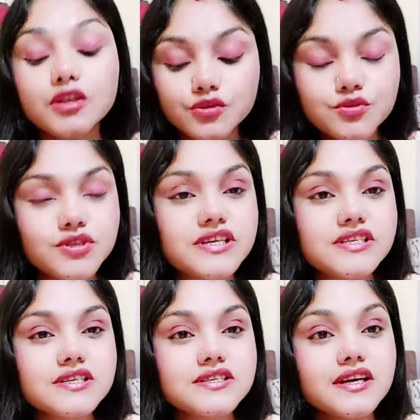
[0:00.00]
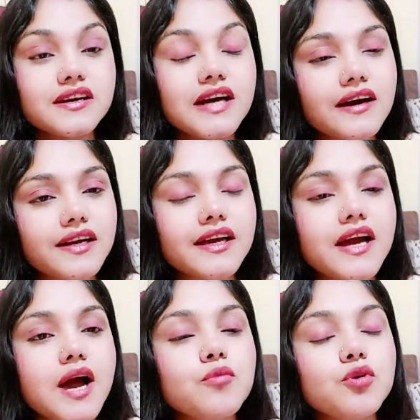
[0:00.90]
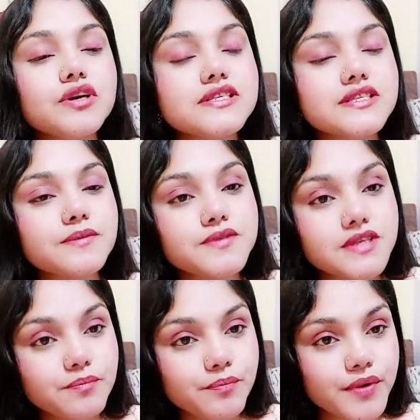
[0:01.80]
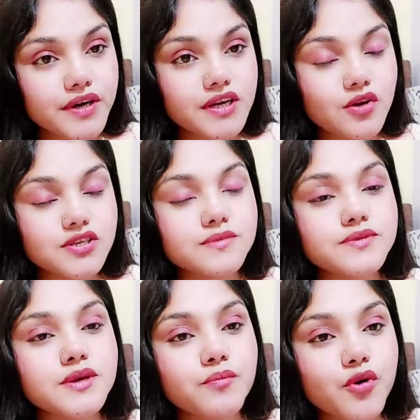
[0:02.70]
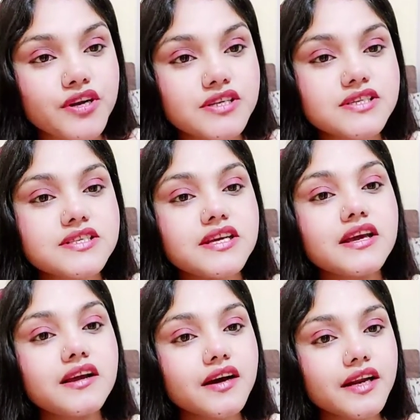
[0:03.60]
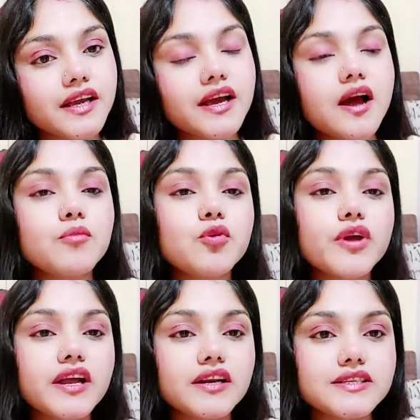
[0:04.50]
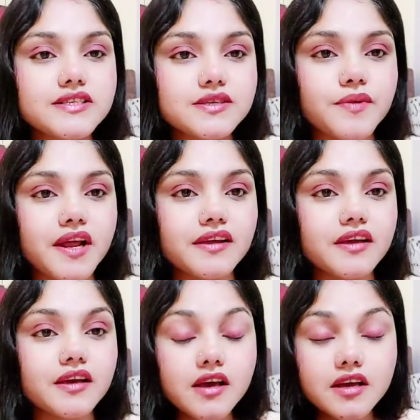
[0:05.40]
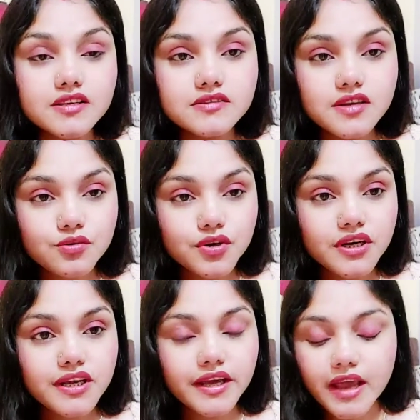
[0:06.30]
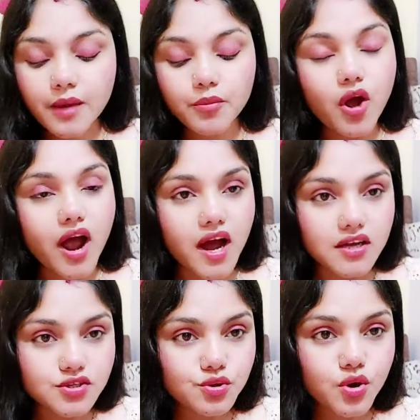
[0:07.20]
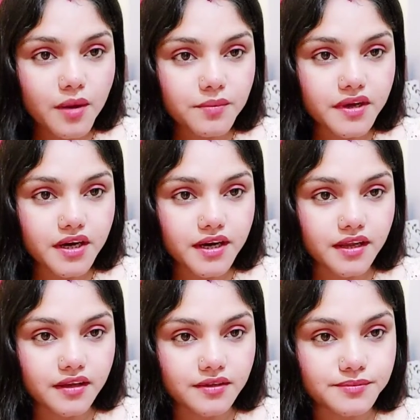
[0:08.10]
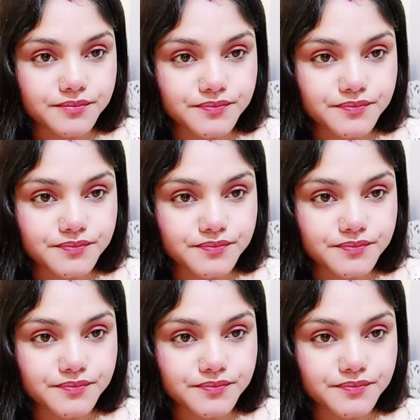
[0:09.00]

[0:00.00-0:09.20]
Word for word: दूसरी चीज़ घर के कामों की सबसे बड़ी और सबसे इंपॉर्टेंट चीज़ है कि घर के कामों की एक लिस्ट बनाइए ज़रूरी नहीं है कि आपको आज जो काम करने हैं